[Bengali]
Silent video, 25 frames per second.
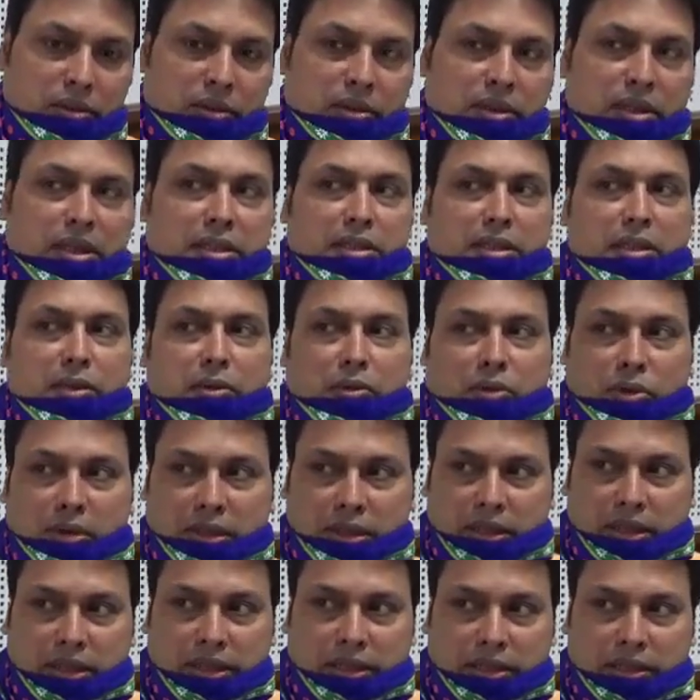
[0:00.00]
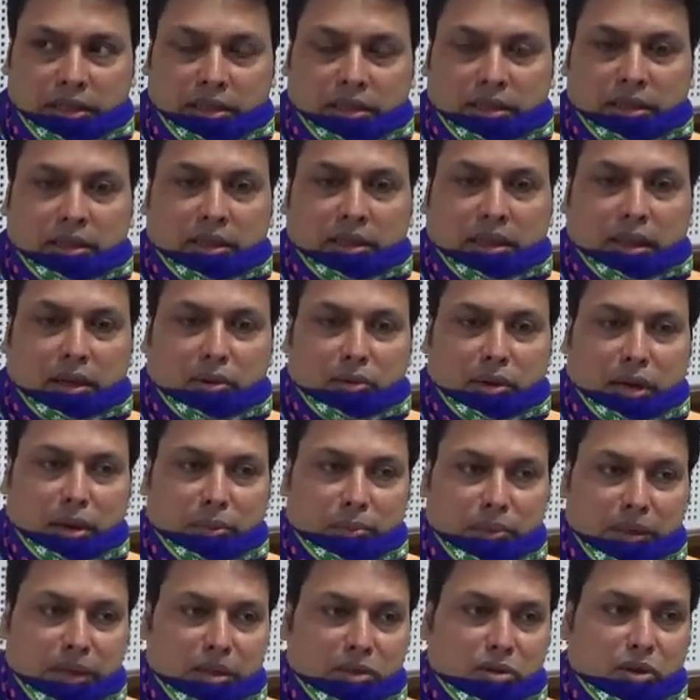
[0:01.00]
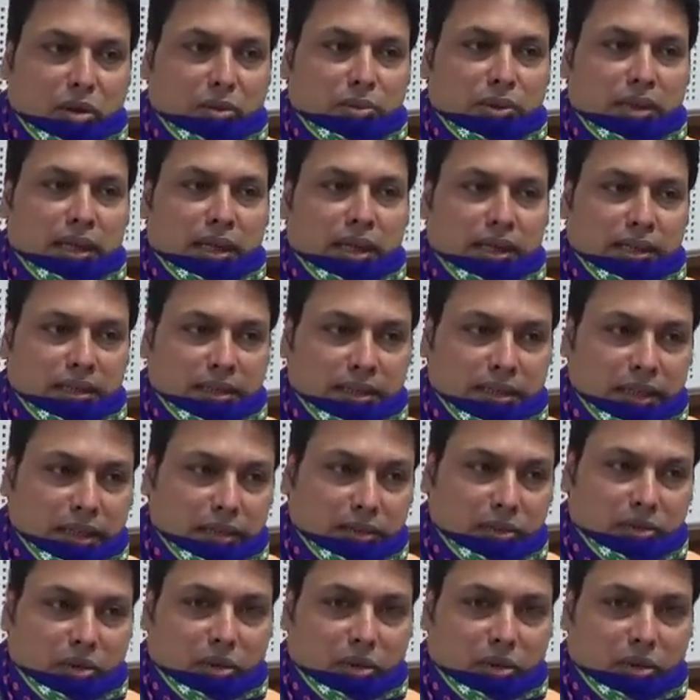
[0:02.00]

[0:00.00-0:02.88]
টেস্টিং করে দেয় কারণ আপনারা সব জায়গাতে যান